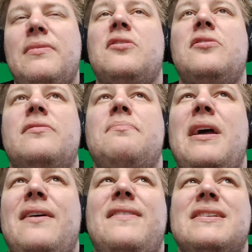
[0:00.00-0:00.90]
Und man könnte
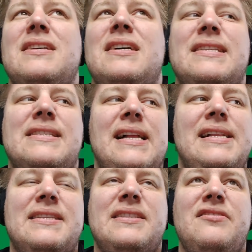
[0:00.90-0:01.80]
mehr Wasser
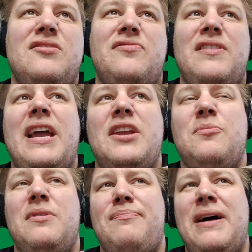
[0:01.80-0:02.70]
entsalzen,
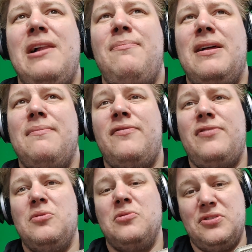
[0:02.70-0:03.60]
vielleicht über ein Palmblatt
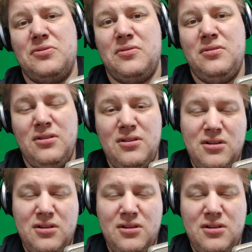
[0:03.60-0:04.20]
mit Verdunstung.